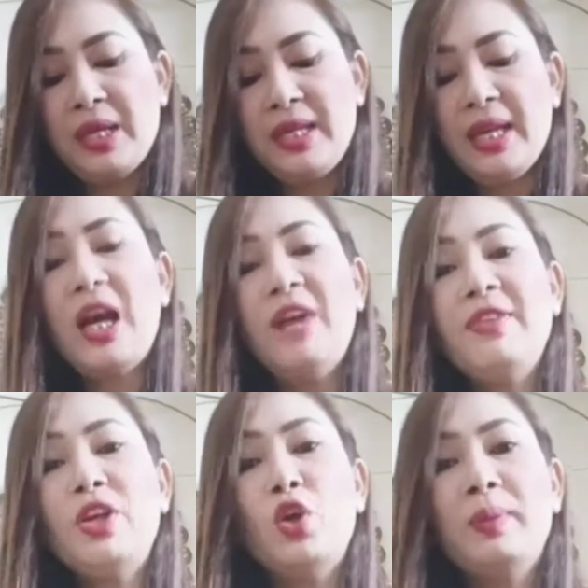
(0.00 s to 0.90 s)
ये
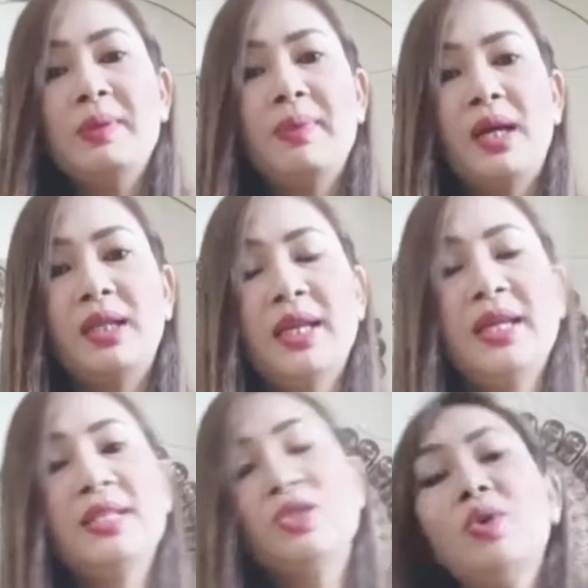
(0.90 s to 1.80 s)
काफ़ी कॉमन प्लांट
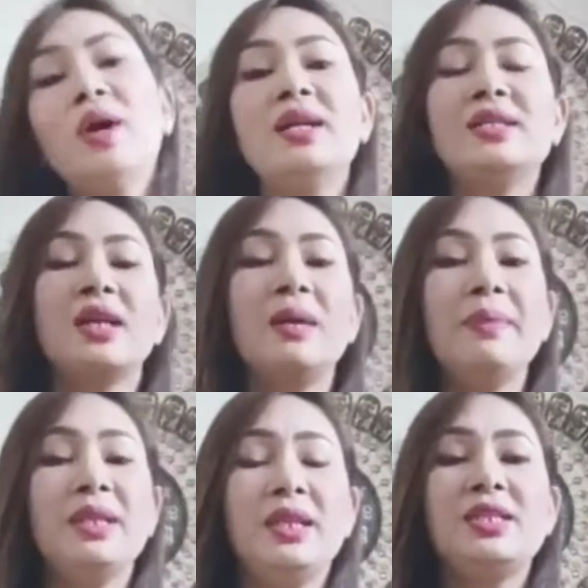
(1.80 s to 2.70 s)
है इसको हर जगह
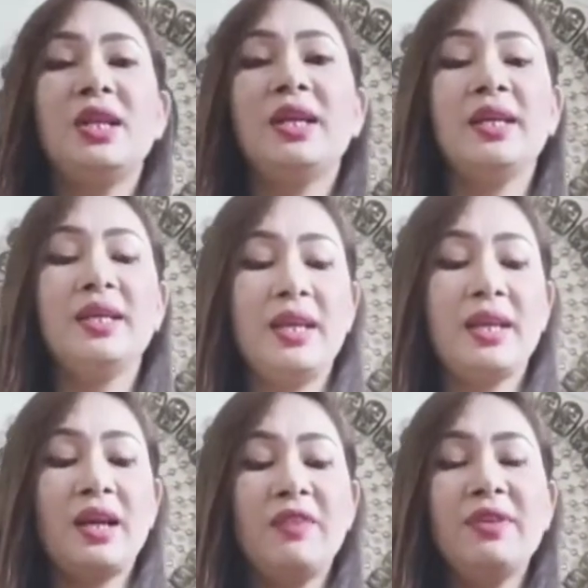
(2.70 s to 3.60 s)
में देख जाएंगे ये
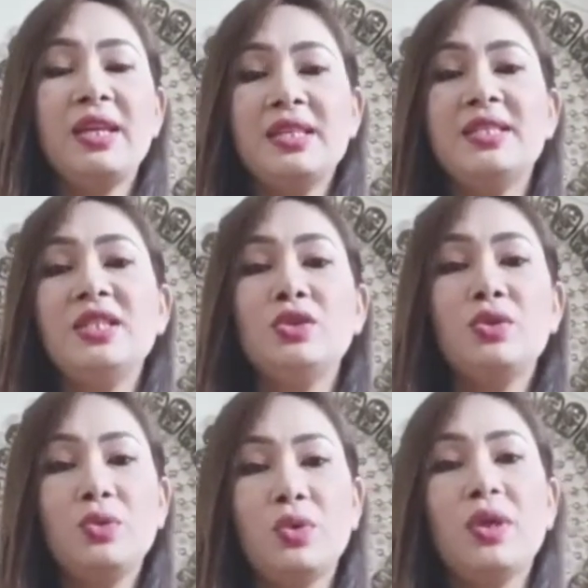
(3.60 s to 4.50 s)
काफ़ी इजी टू
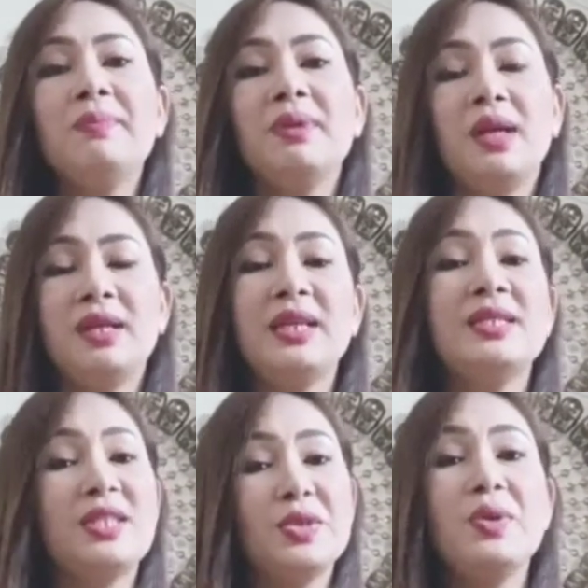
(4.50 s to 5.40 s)
ग्रोइंग प्लांट है
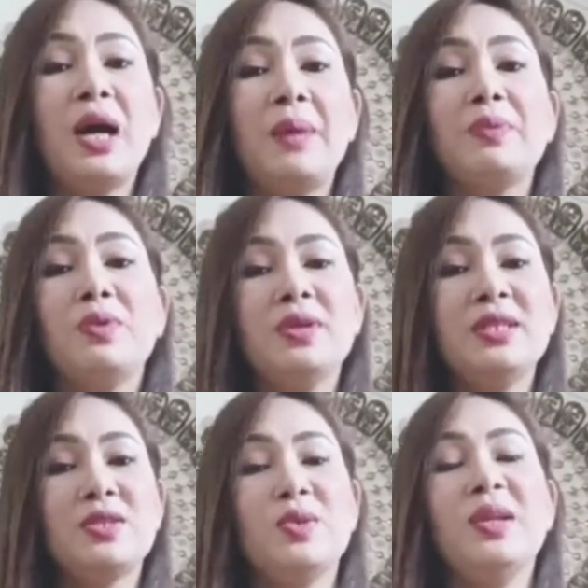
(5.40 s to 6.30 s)
ज़रूर आपको
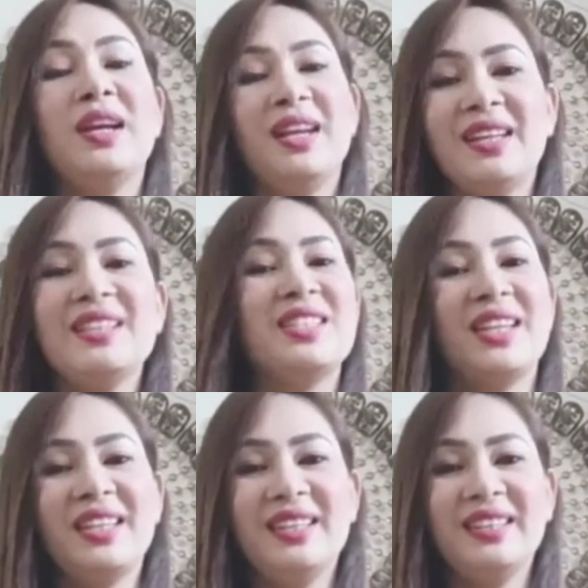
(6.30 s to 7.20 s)
इसको लगाना
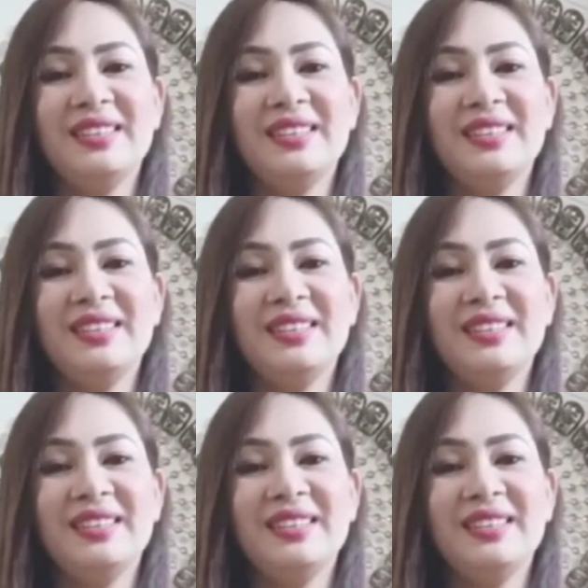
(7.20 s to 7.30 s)
चाहिए